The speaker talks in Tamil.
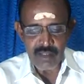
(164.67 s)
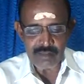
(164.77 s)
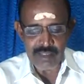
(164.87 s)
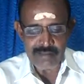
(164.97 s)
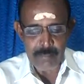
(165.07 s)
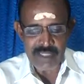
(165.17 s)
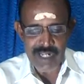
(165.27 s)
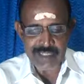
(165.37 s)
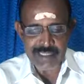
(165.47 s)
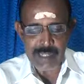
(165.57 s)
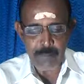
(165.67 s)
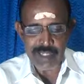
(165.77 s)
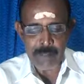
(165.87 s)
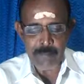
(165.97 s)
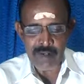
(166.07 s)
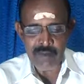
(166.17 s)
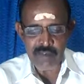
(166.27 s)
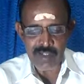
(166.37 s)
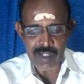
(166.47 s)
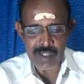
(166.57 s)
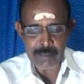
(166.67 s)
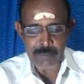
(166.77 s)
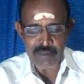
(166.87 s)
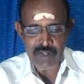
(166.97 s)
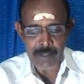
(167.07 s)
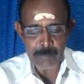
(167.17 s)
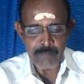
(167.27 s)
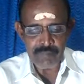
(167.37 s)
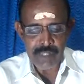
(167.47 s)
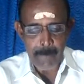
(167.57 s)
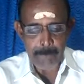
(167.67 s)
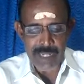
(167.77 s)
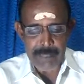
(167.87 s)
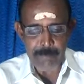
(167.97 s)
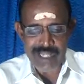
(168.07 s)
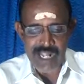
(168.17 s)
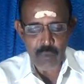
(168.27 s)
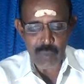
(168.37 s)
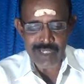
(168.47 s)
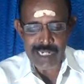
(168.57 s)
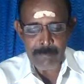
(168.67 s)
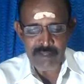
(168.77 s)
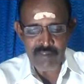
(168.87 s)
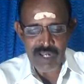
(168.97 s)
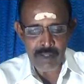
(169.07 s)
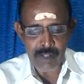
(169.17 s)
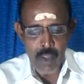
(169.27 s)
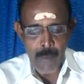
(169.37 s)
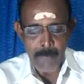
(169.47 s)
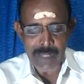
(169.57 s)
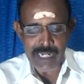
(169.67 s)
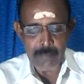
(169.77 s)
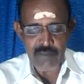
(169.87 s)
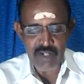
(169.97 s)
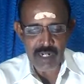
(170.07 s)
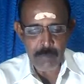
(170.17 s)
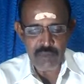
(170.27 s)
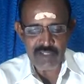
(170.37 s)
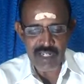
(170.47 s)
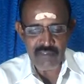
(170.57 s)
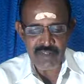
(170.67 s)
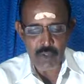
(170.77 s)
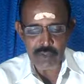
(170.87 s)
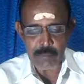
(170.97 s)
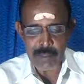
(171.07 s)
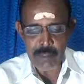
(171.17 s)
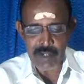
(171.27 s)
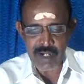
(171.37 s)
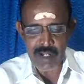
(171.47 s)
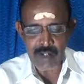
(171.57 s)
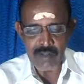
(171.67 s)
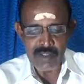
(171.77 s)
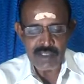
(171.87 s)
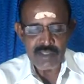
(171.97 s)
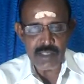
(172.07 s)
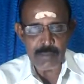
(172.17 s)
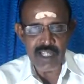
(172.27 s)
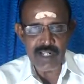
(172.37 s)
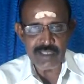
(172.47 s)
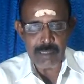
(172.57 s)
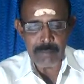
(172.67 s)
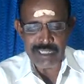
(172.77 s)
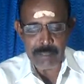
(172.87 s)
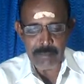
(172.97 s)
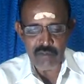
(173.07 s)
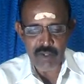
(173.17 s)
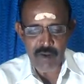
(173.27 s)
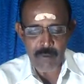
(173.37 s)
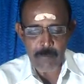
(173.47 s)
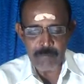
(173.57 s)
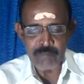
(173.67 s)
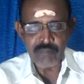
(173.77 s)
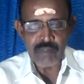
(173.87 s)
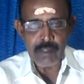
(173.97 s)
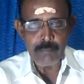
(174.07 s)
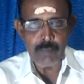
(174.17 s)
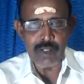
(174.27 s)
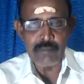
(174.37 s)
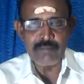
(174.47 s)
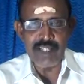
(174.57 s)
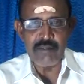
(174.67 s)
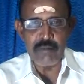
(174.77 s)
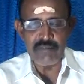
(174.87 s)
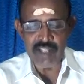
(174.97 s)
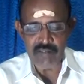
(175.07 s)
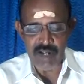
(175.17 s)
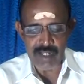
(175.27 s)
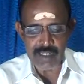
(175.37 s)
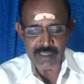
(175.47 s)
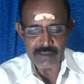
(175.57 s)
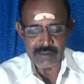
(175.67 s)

அந்த சமுதாயத்திலே முக்கியமானவர் கருதப்படுவார் படிப்படியாக உயர்நிலை பெறுவார் மேலும் இவர்கள் புஷ்கர வர்க்கோத்தம் பெருமானால் சமுதாயத்தில் மதிக்கப்படுவராகும் புகழும் செல்வம் செல்வாக்கு